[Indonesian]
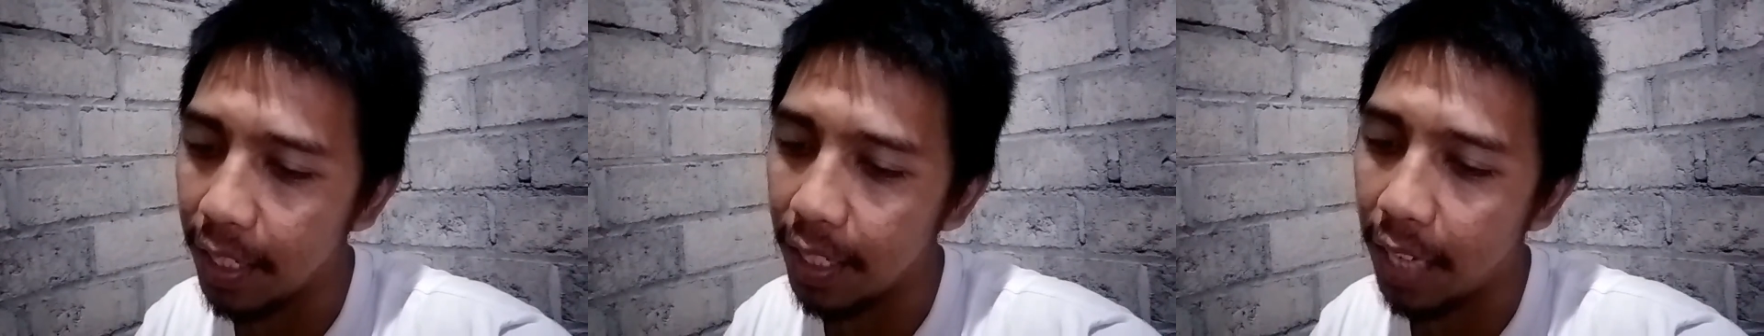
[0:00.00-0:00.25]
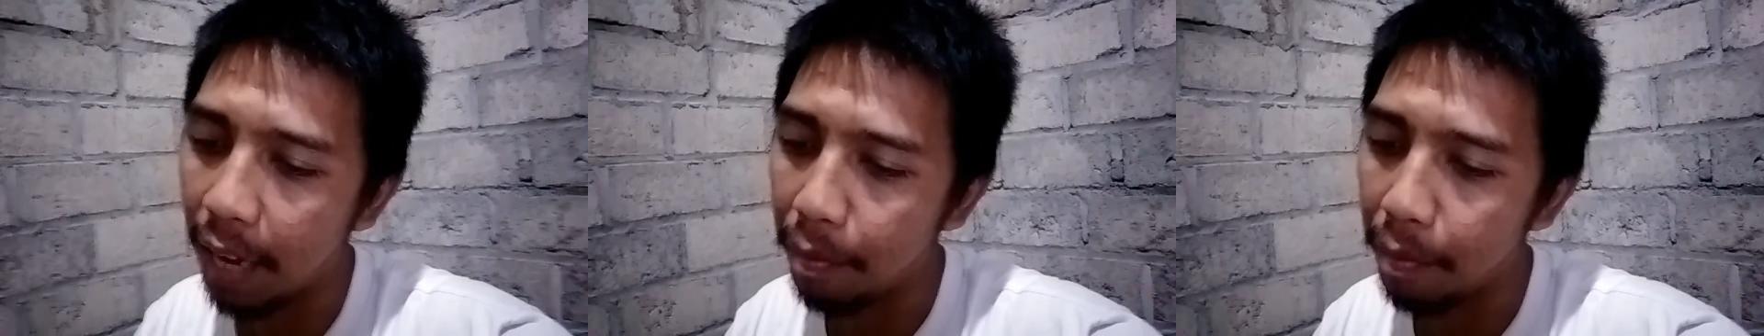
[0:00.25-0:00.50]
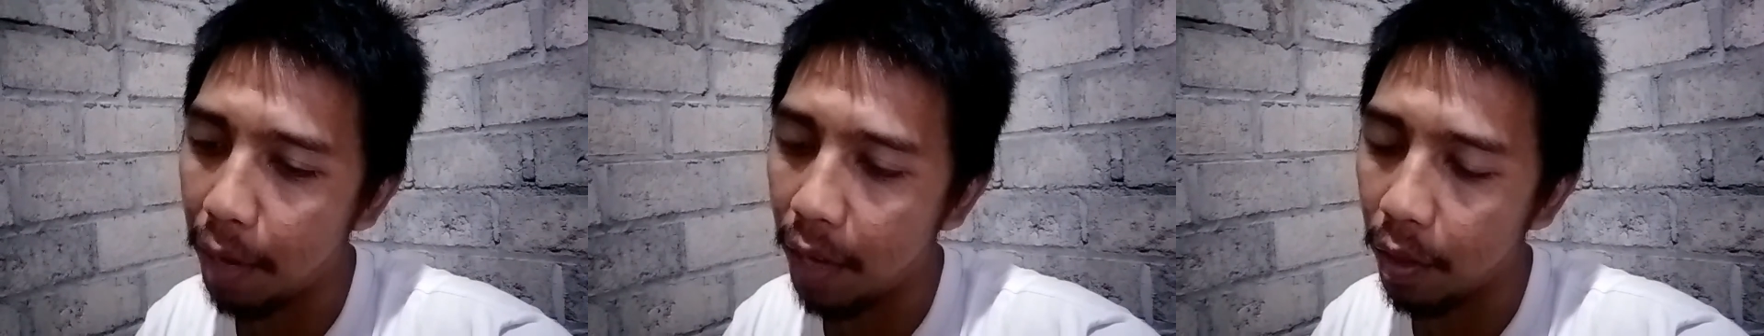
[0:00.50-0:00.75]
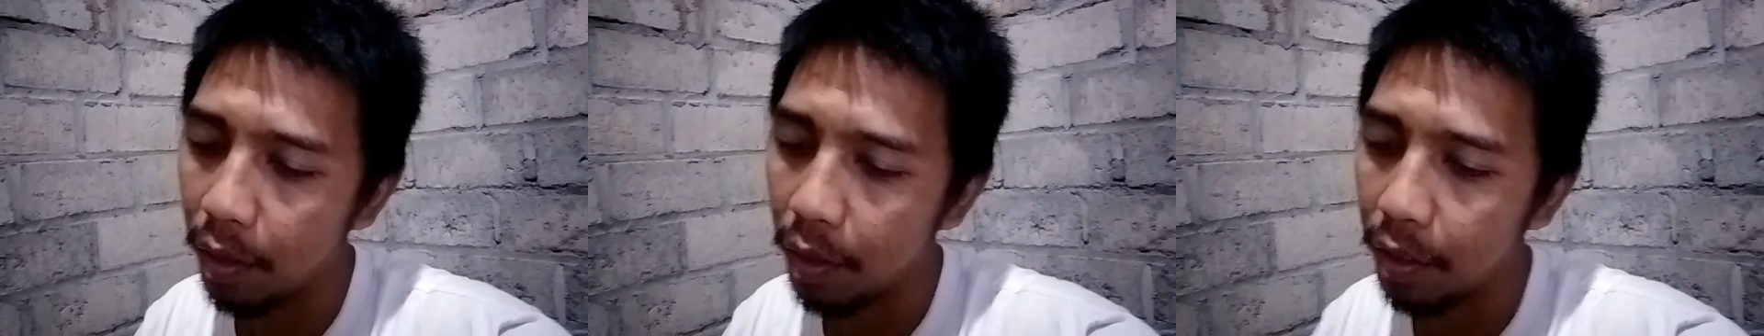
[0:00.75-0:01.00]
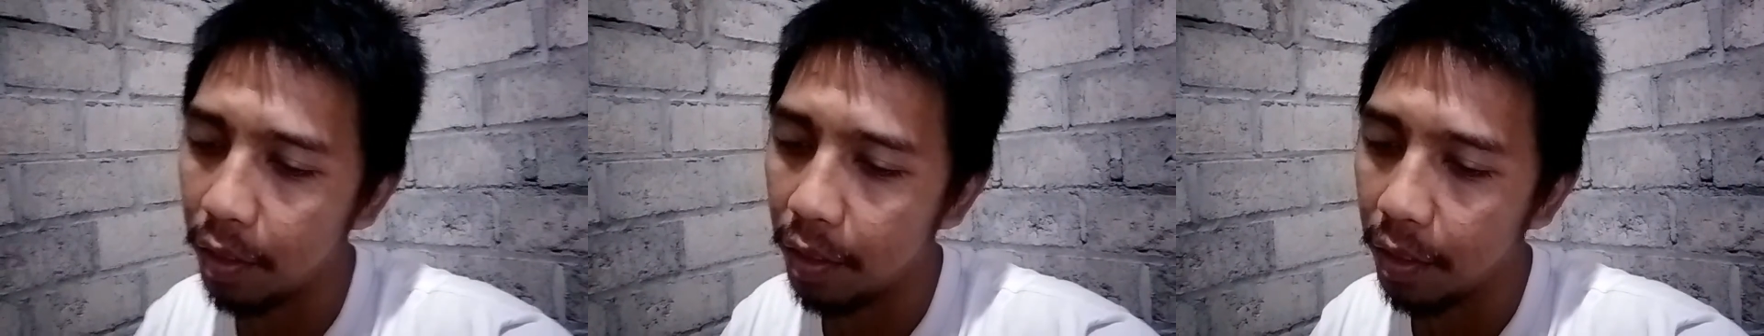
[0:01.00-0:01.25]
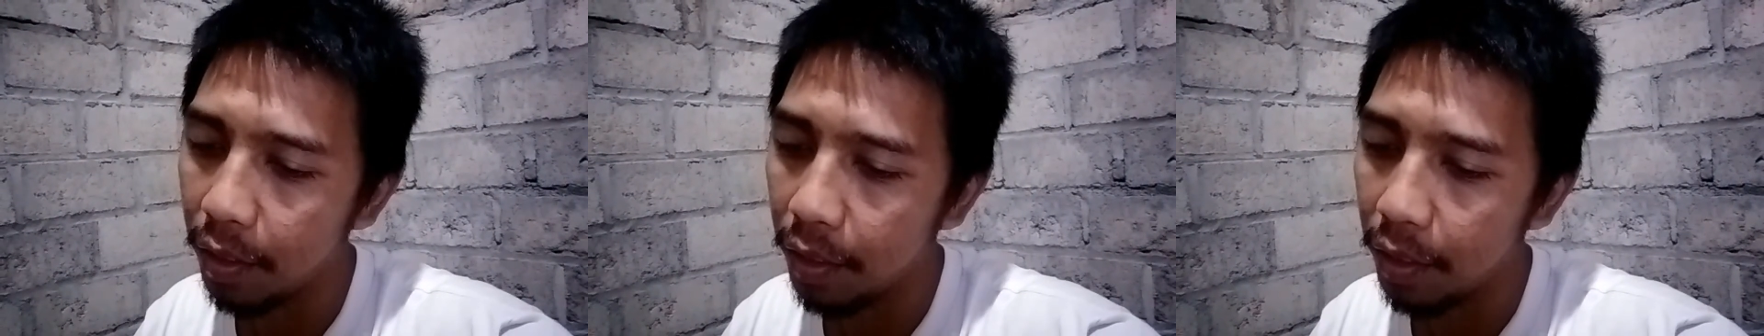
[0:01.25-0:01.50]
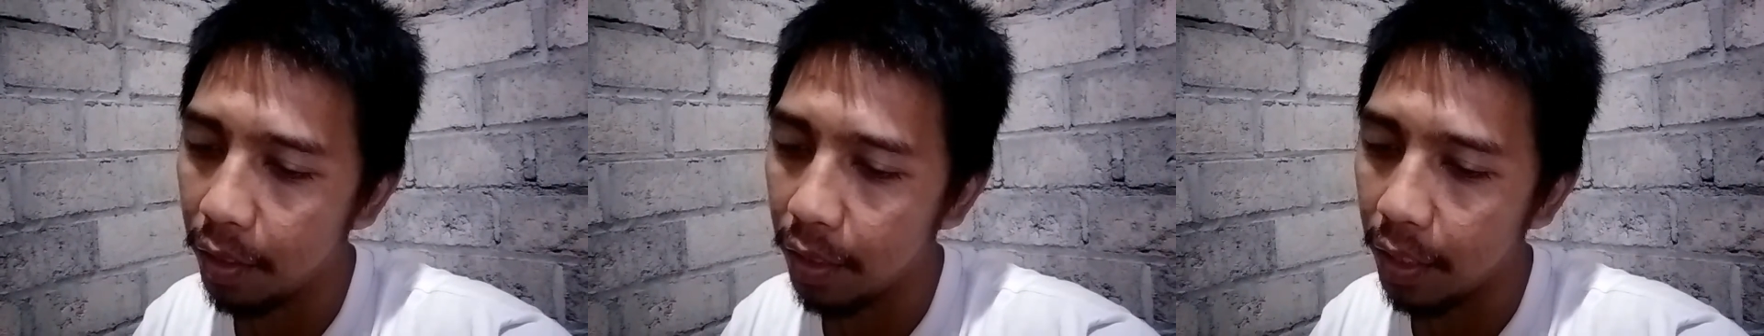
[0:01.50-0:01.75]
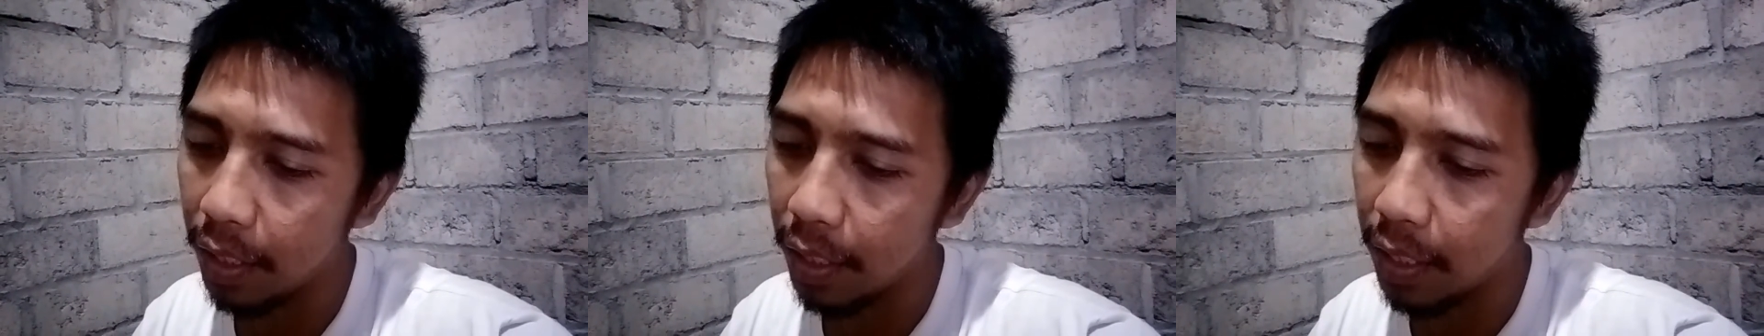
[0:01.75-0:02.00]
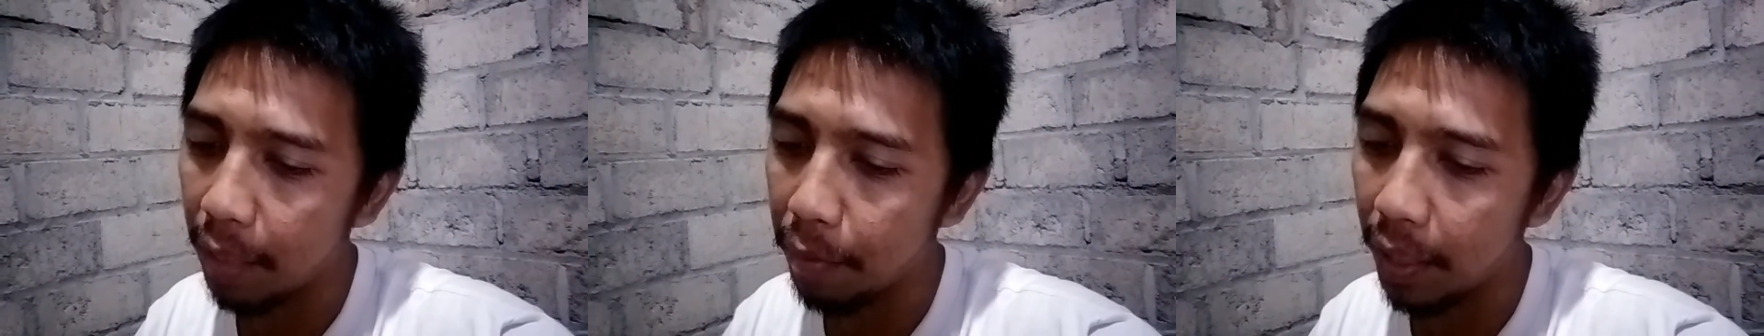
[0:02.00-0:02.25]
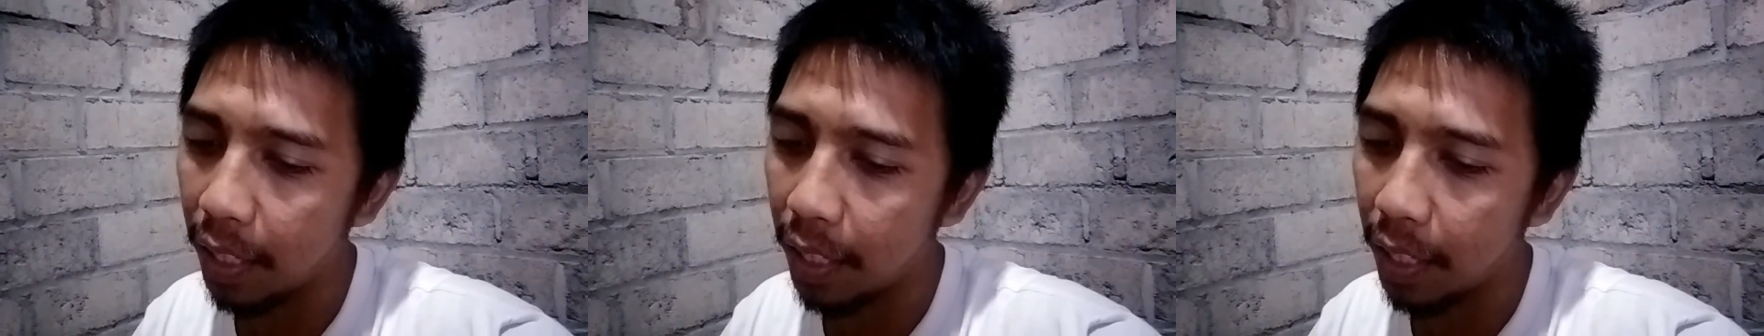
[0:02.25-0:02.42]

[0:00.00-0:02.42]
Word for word: di Desa Paron,